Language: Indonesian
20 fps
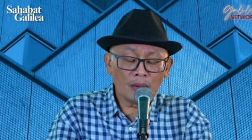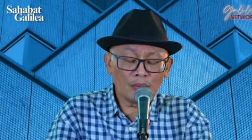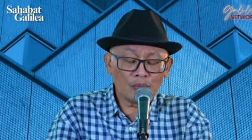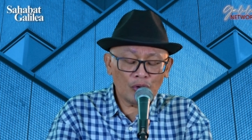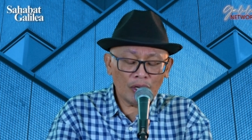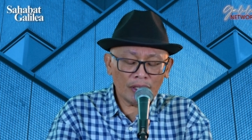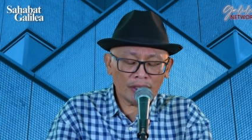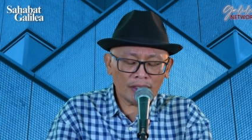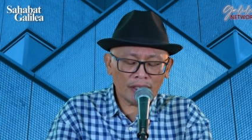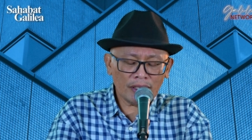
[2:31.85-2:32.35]

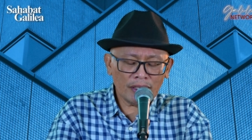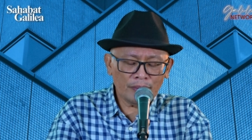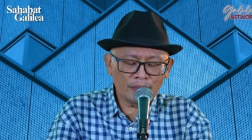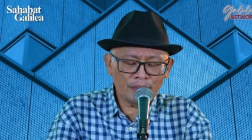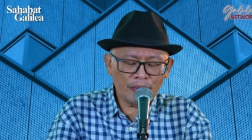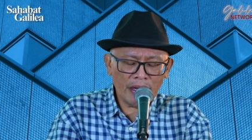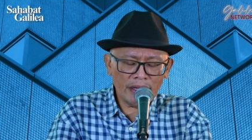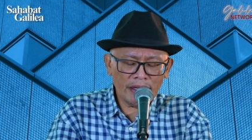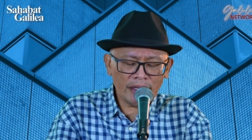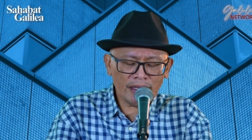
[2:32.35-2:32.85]
buat
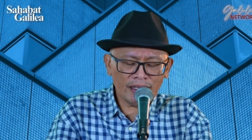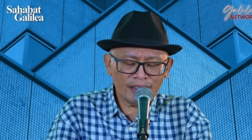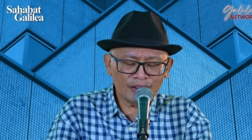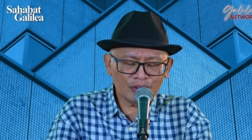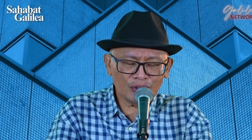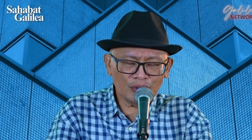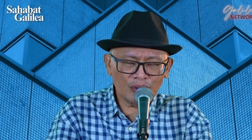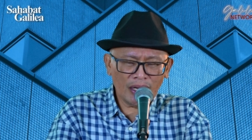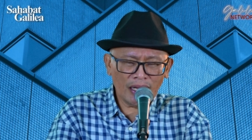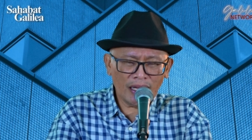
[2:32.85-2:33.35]

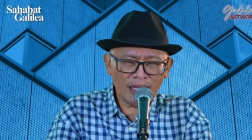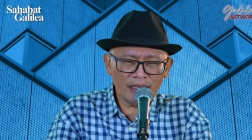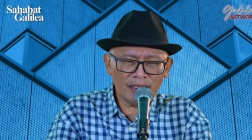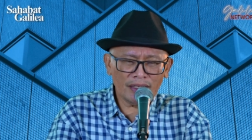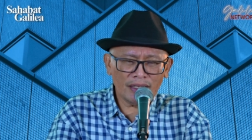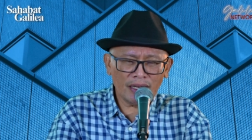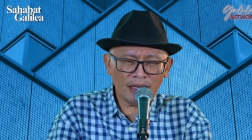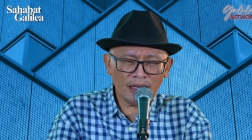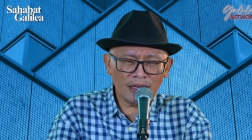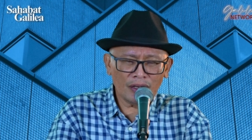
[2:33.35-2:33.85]
kebaikan Tuhan
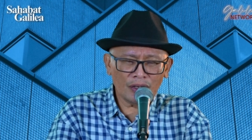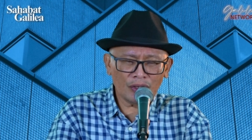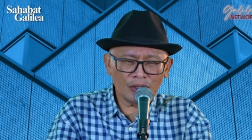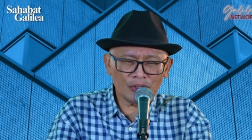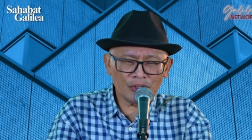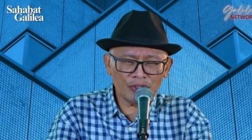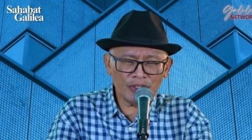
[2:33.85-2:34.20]
yang engkau